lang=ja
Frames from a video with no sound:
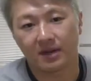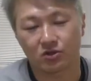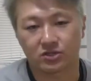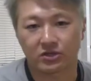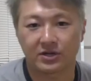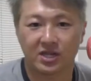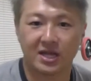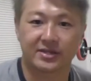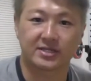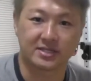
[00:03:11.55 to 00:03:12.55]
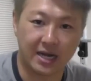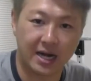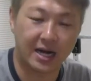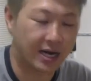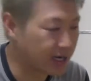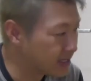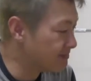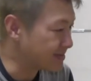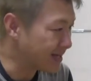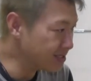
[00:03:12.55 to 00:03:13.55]
まあ言ってくれてたんですが、
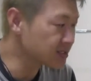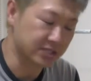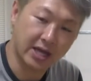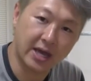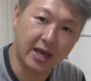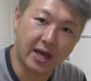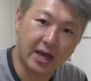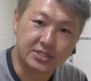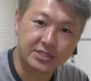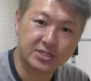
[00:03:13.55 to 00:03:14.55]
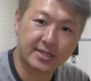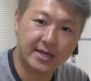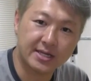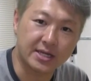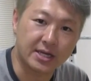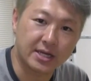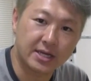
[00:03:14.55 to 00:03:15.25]
まあなんせ、実際、